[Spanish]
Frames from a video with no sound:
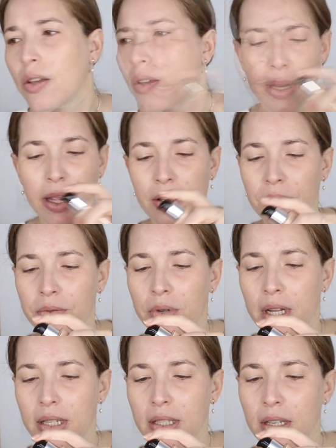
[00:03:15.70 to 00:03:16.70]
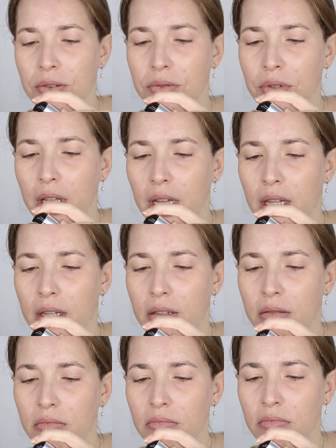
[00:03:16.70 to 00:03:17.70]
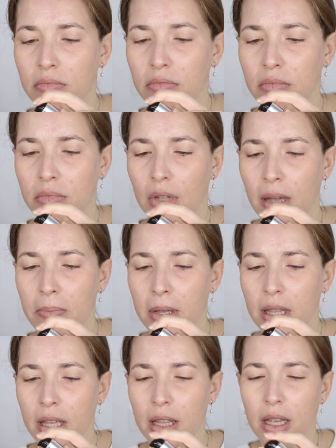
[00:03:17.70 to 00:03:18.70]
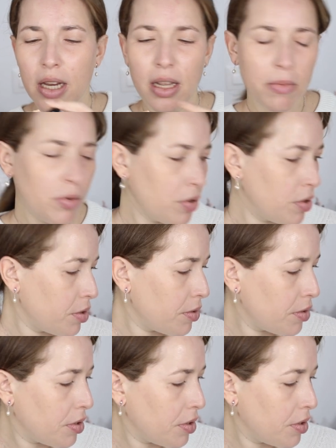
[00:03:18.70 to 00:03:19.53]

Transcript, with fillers: Aplico una segunda mm, capita, diríamos.